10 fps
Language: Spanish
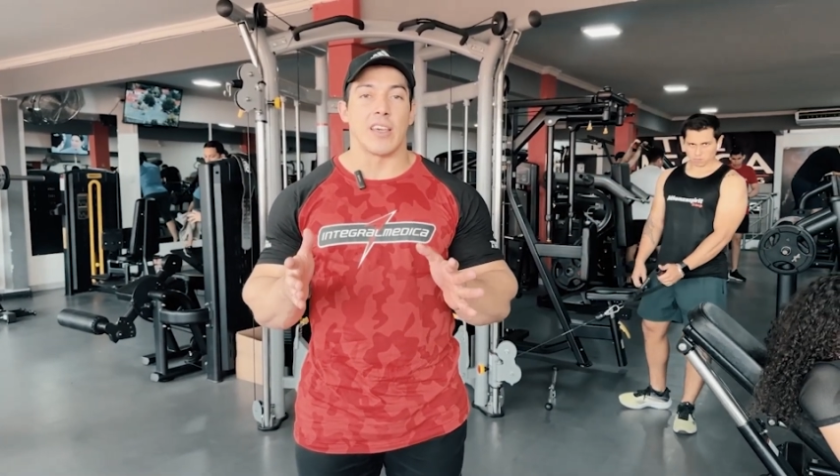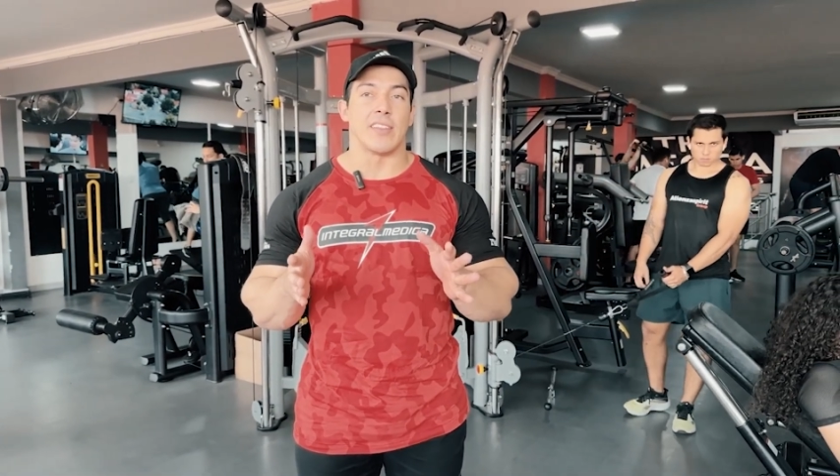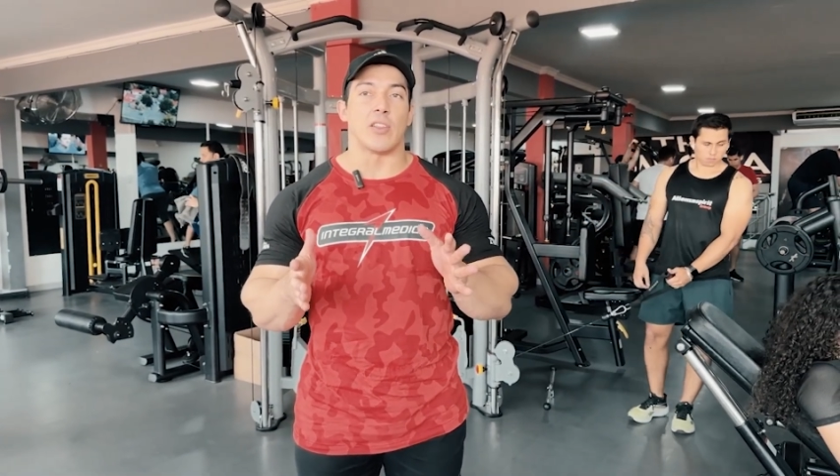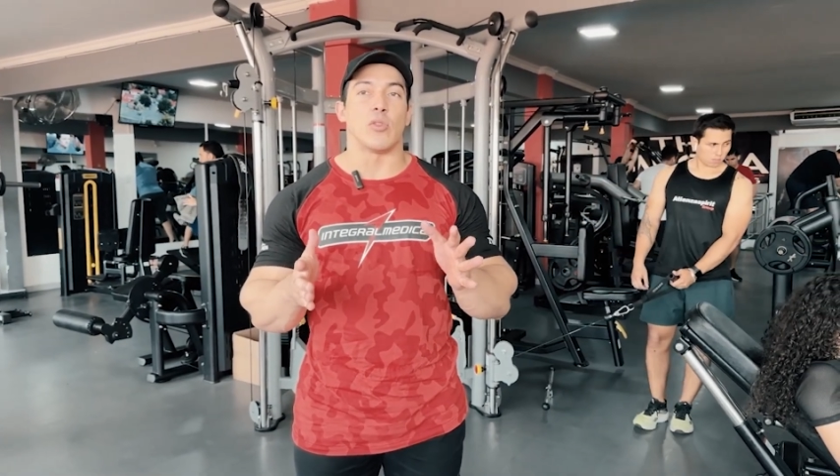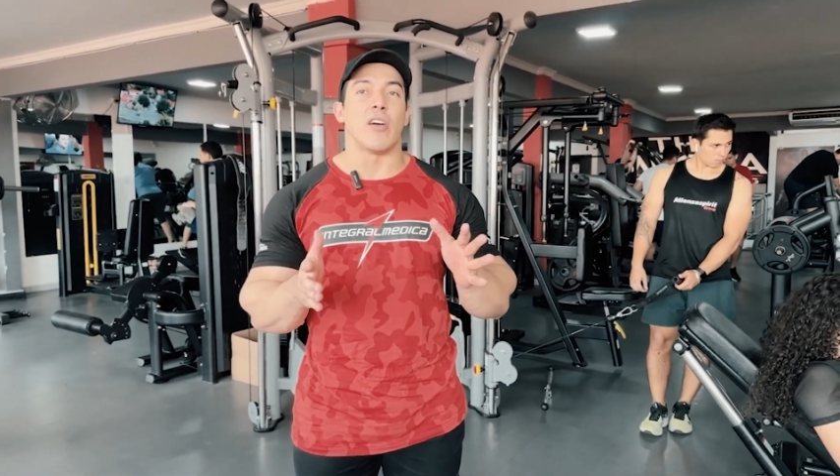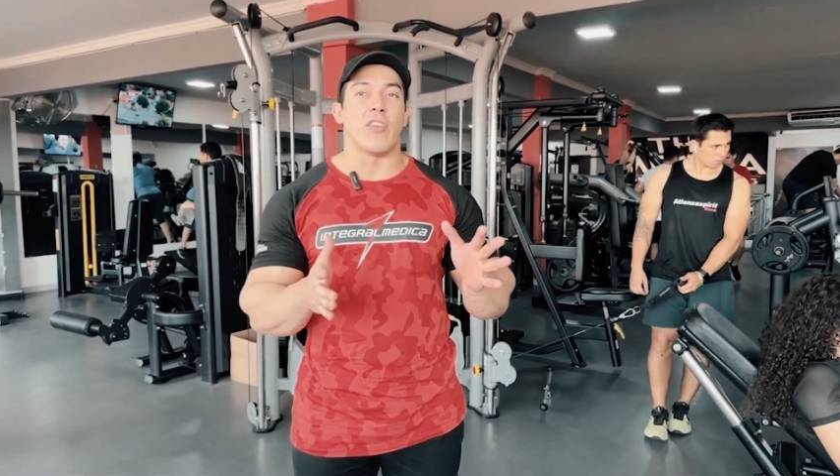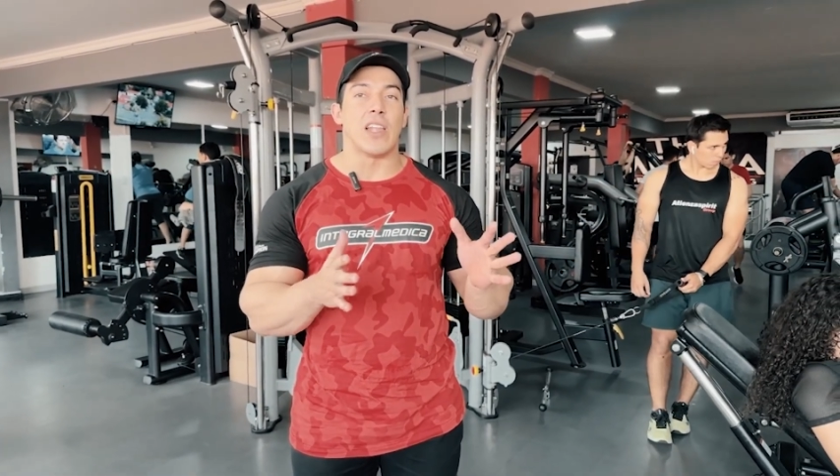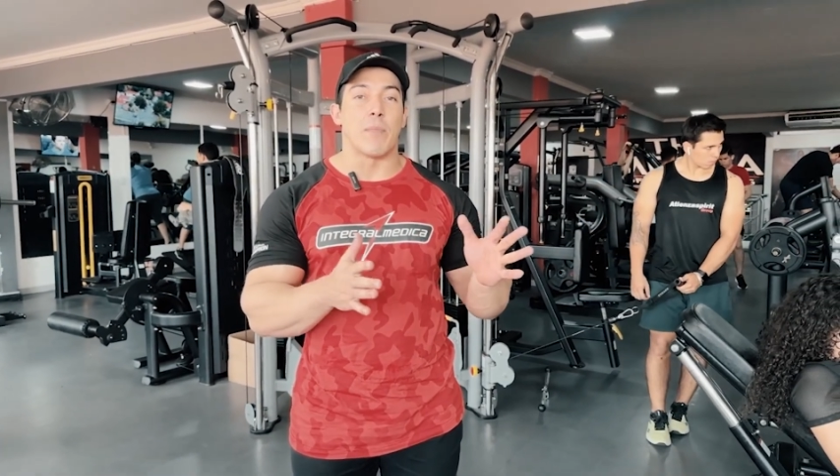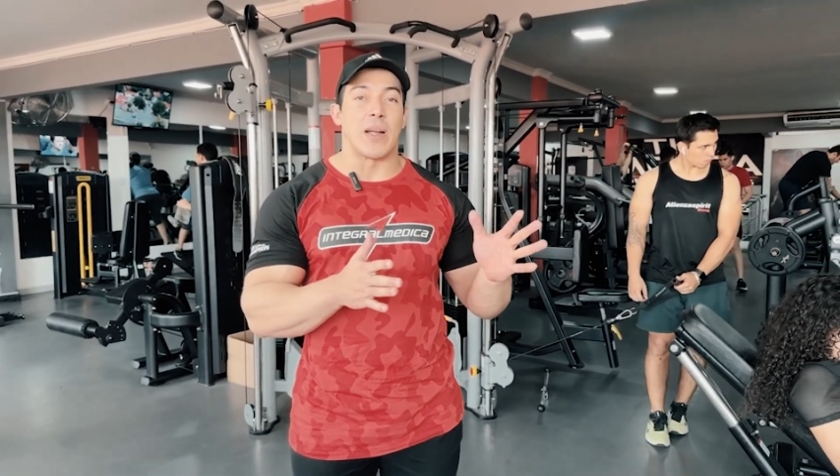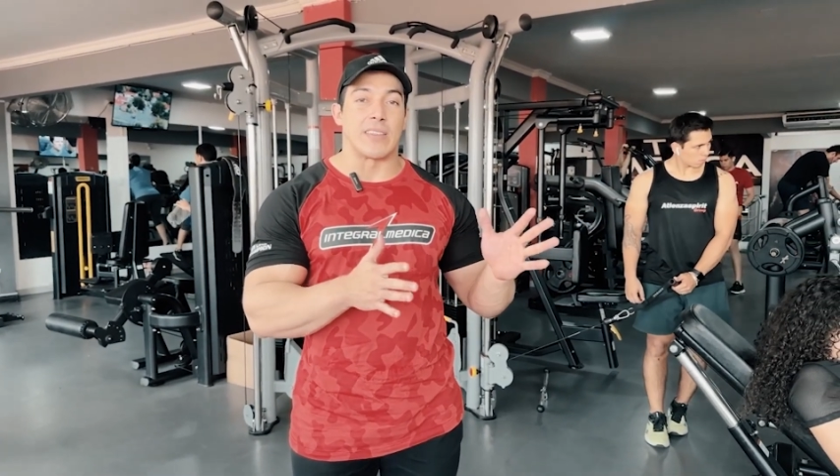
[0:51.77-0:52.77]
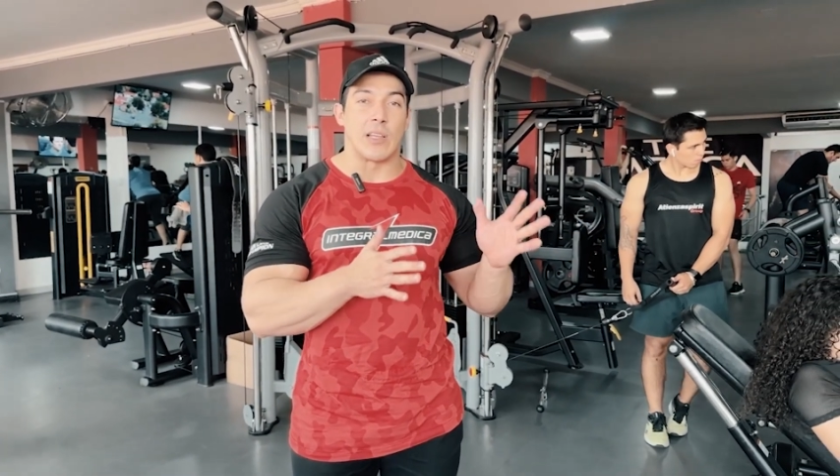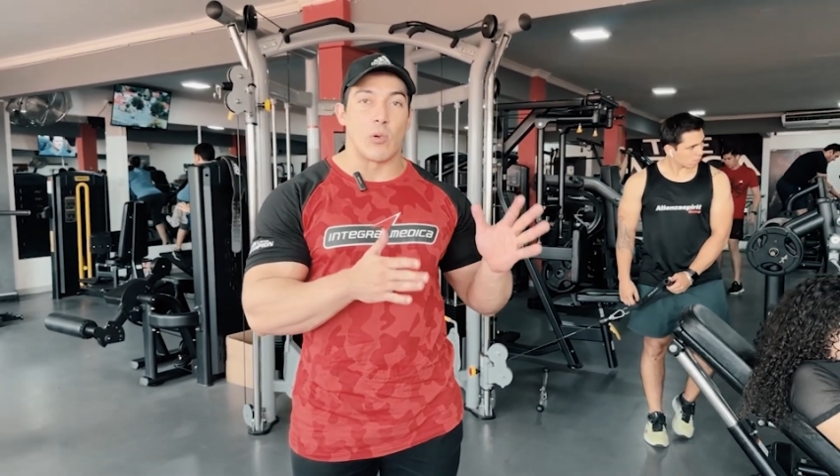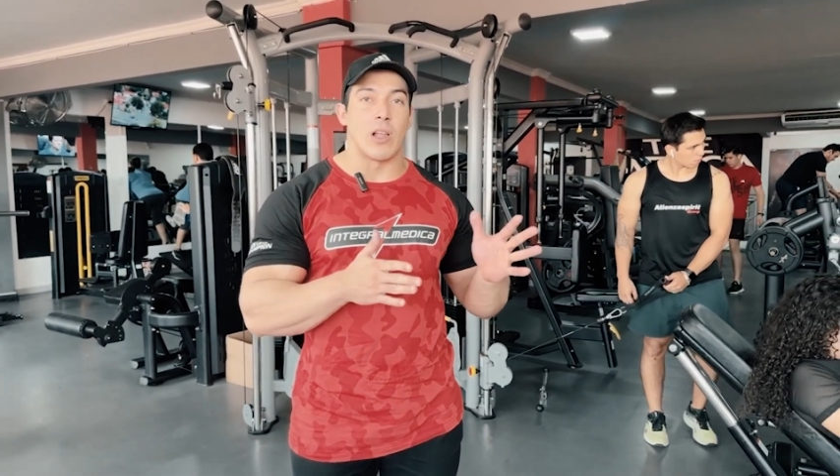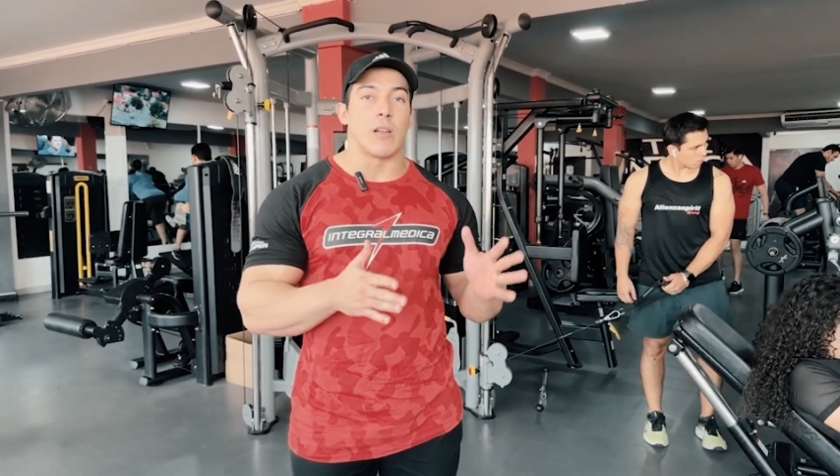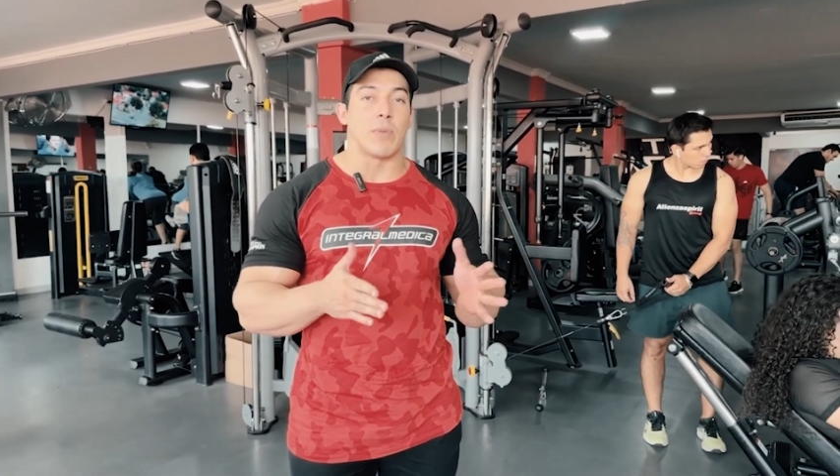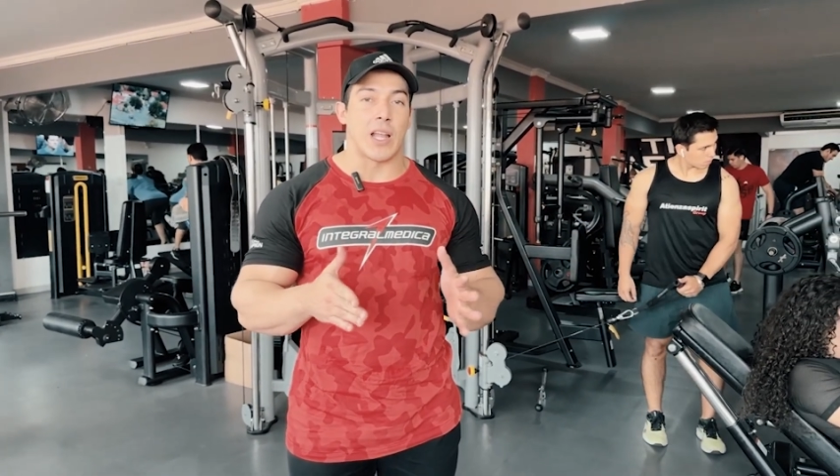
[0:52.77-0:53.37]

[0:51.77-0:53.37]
existe una falla particular